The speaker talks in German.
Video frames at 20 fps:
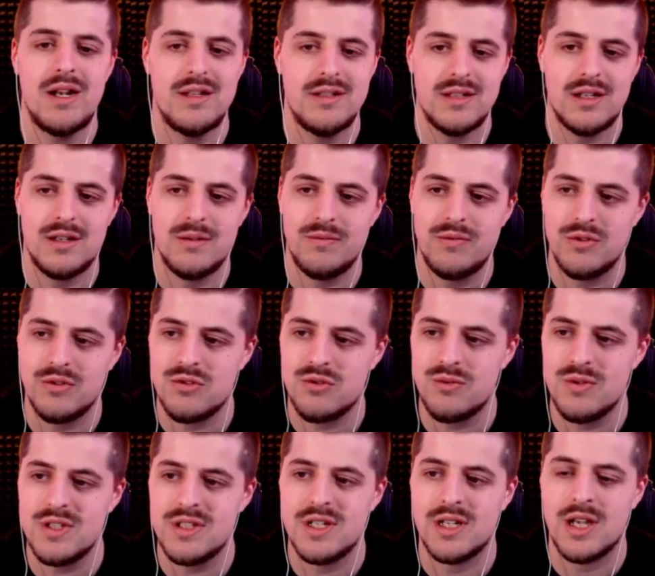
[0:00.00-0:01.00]
in seinem
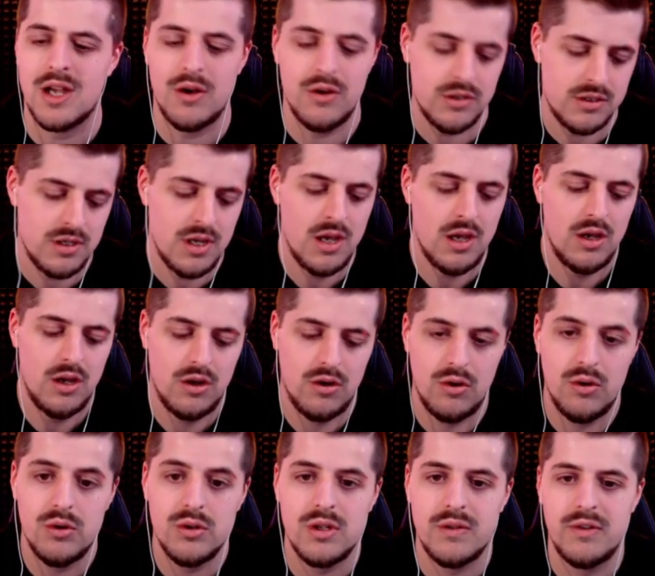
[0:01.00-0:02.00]
Futuristic-Haus.
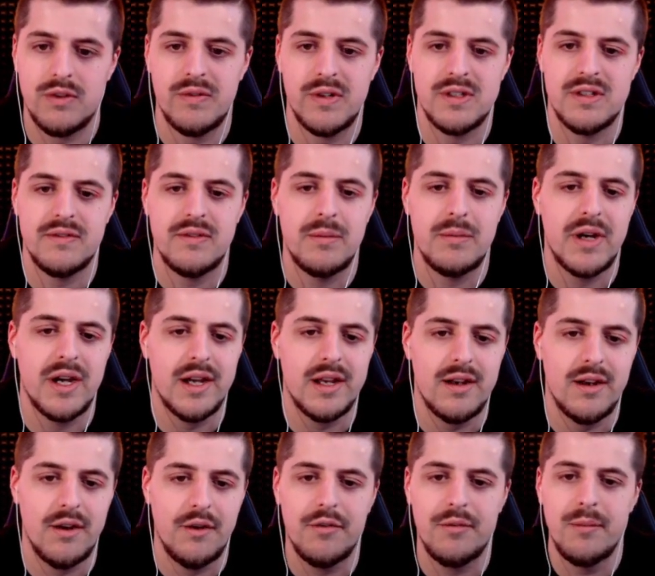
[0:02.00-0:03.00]
Und da werden wir jetzt einfach mal
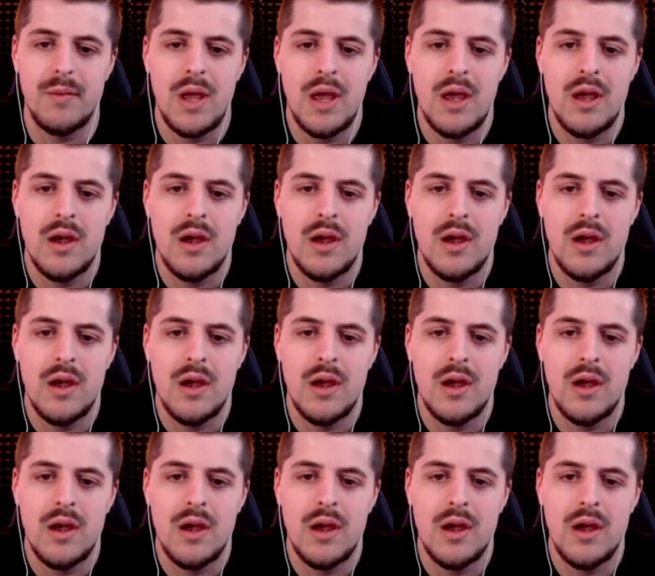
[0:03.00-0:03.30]
reinlaufen.